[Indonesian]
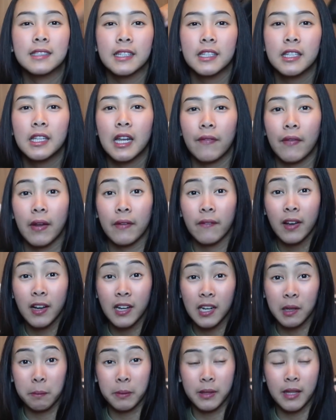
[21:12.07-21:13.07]
Jadi rata-rata
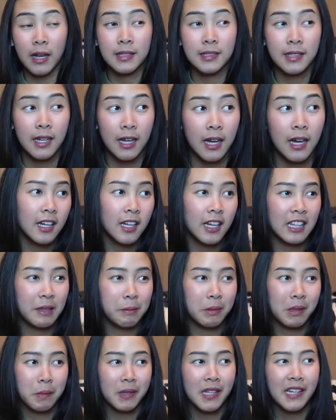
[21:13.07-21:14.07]
ngeripit aja ke
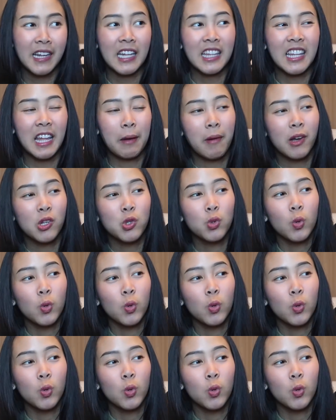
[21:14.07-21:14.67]
tempat-tempat yang kita emang